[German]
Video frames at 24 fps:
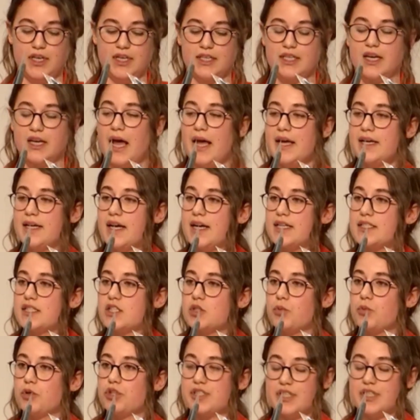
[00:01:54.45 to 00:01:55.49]

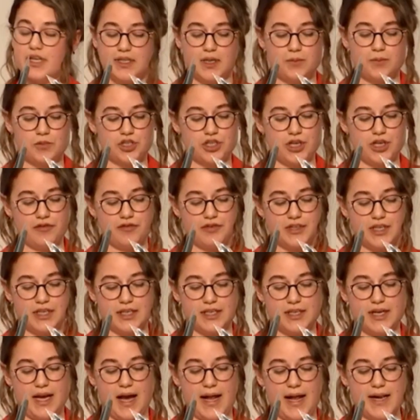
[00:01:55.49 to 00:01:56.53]
83 Prozent der Beschäftigten
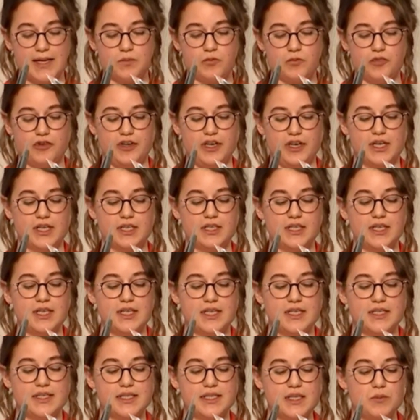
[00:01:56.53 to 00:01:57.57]
in der Altenpflege,
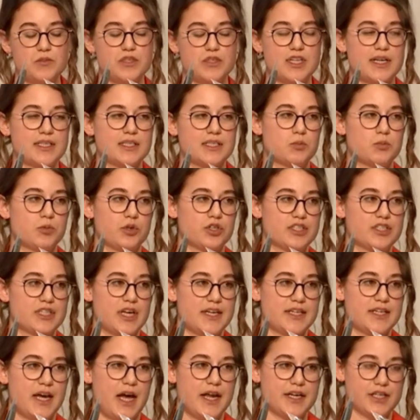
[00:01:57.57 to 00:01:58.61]
67
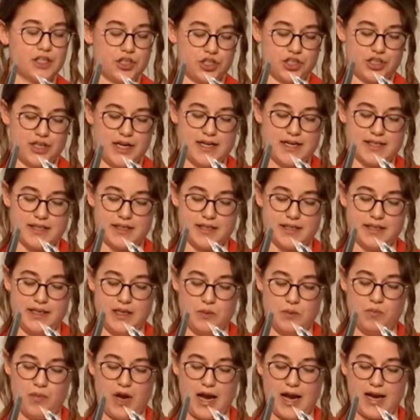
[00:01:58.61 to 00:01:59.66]
Prozent der Angestellten
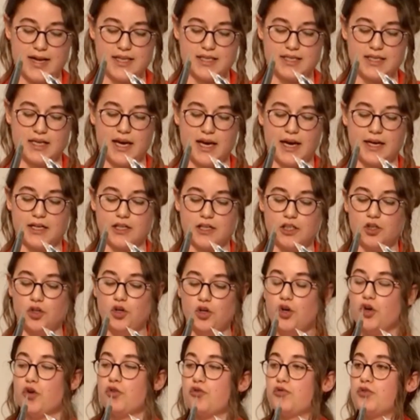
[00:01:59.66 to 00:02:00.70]
im Einzelhandel,
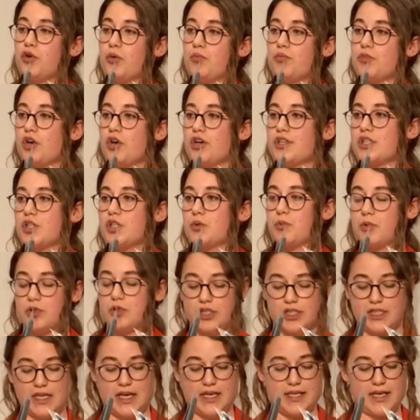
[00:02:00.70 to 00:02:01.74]
95
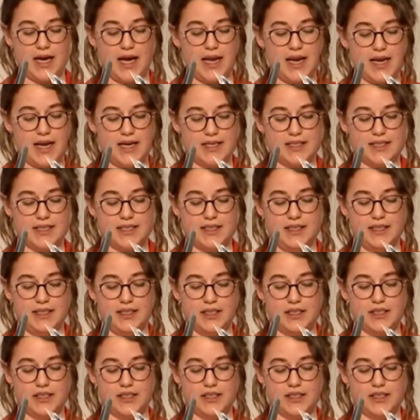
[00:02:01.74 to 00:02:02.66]
Prozent aller Erziehenden